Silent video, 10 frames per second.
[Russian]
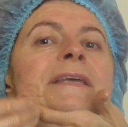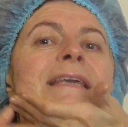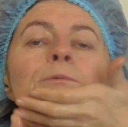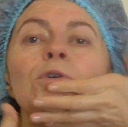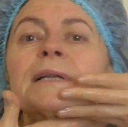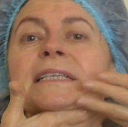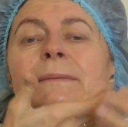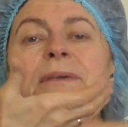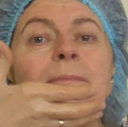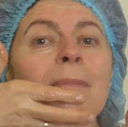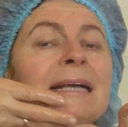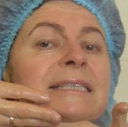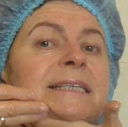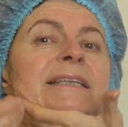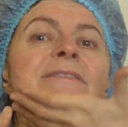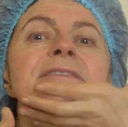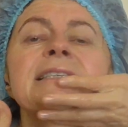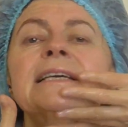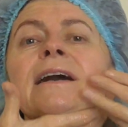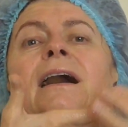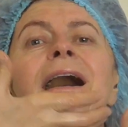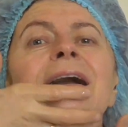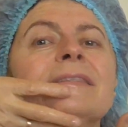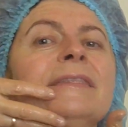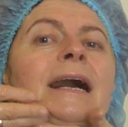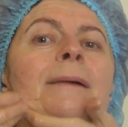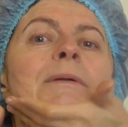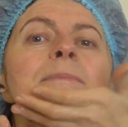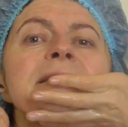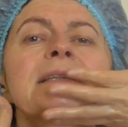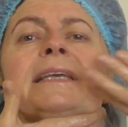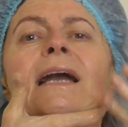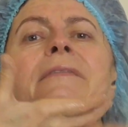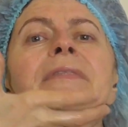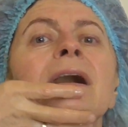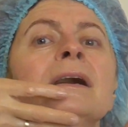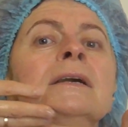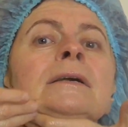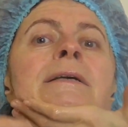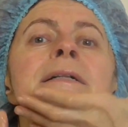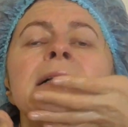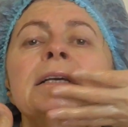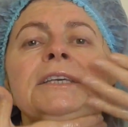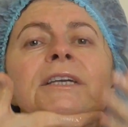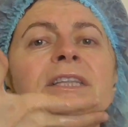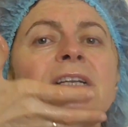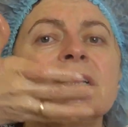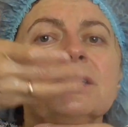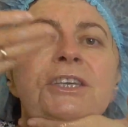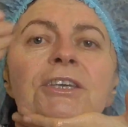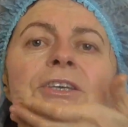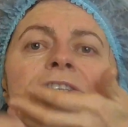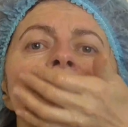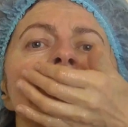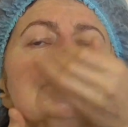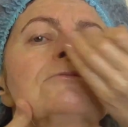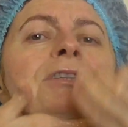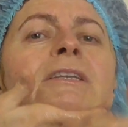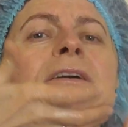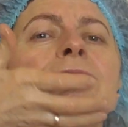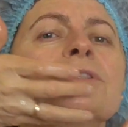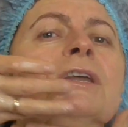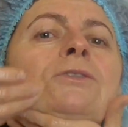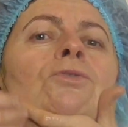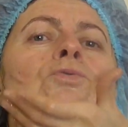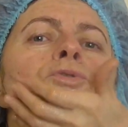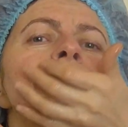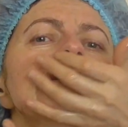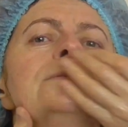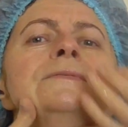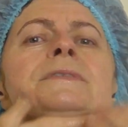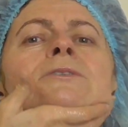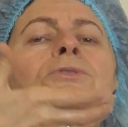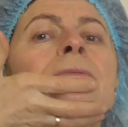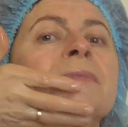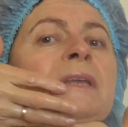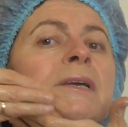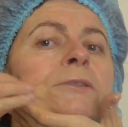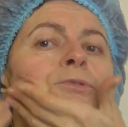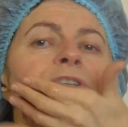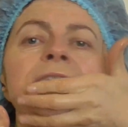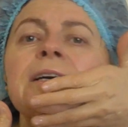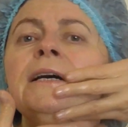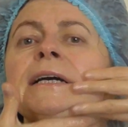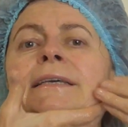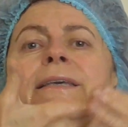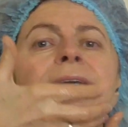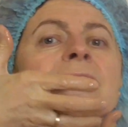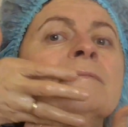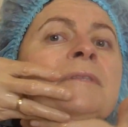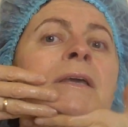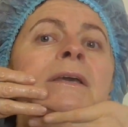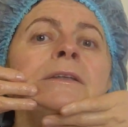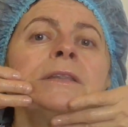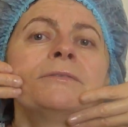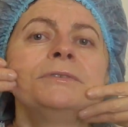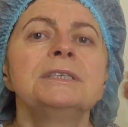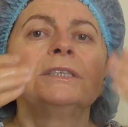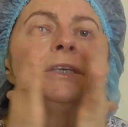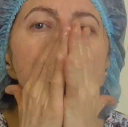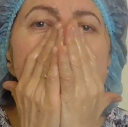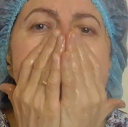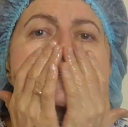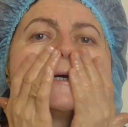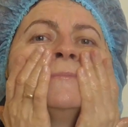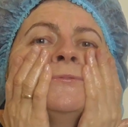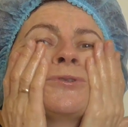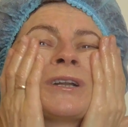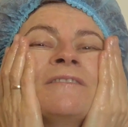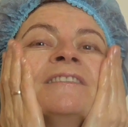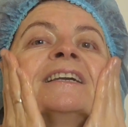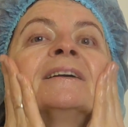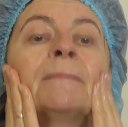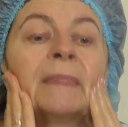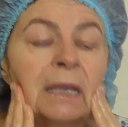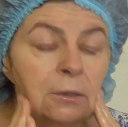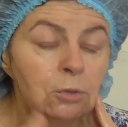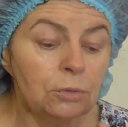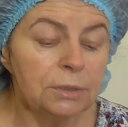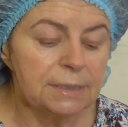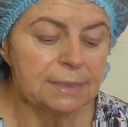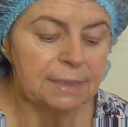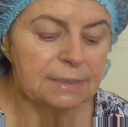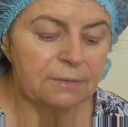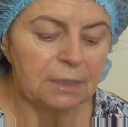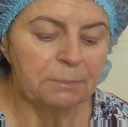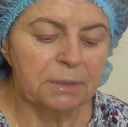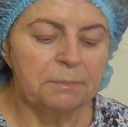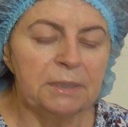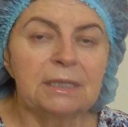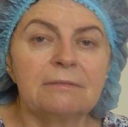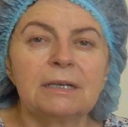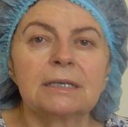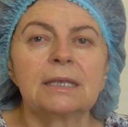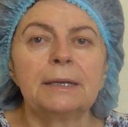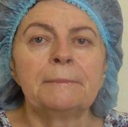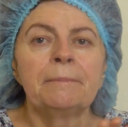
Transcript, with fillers: Таким образом и маска не высыхает, да, мы постоянно и энергетически вот это вот наносим все тоже и на физическом уровне. Ну и, естественно, пропитывает